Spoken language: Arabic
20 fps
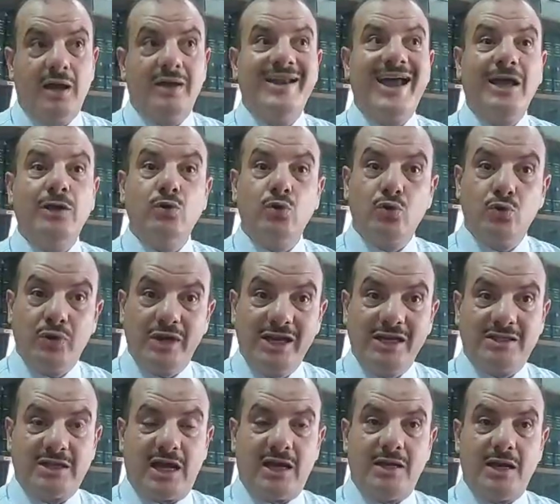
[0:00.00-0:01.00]
نحن
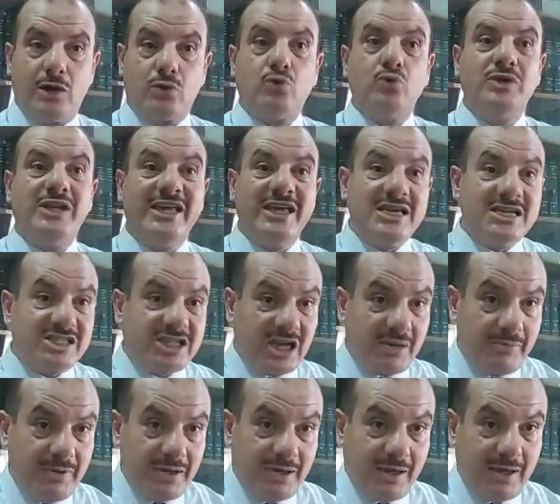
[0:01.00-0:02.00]
نريد أن نكون
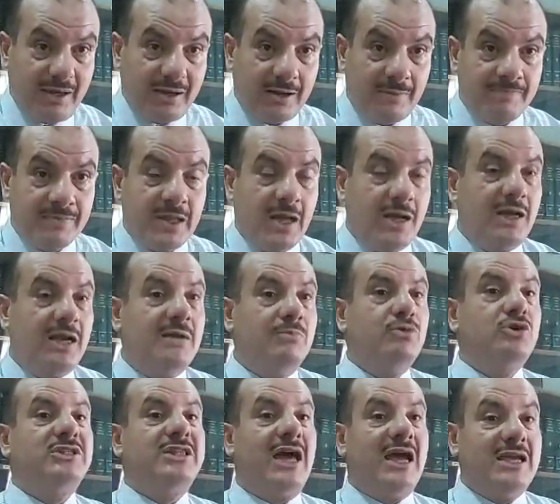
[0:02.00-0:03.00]
إيجابيين
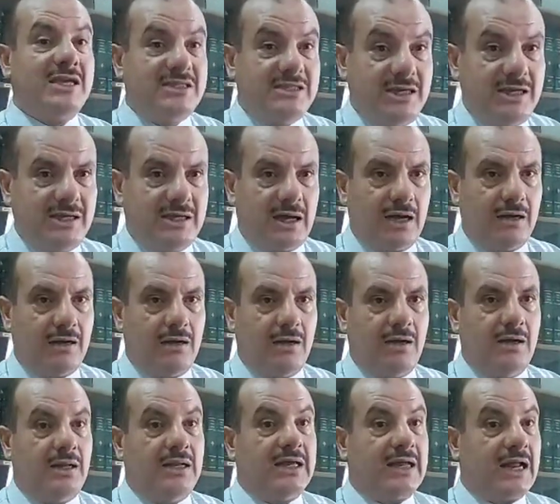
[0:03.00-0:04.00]
نمد أيدينا
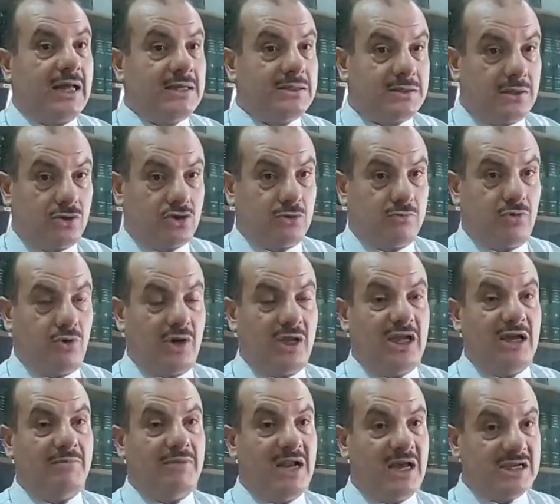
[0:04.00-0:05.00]
لرئيس
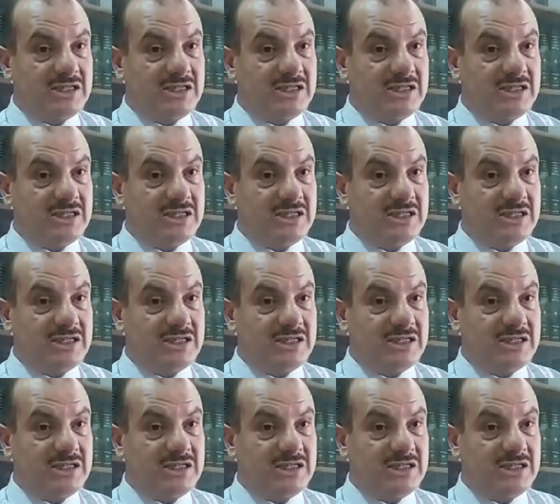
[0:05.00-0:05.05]
الجمهورية من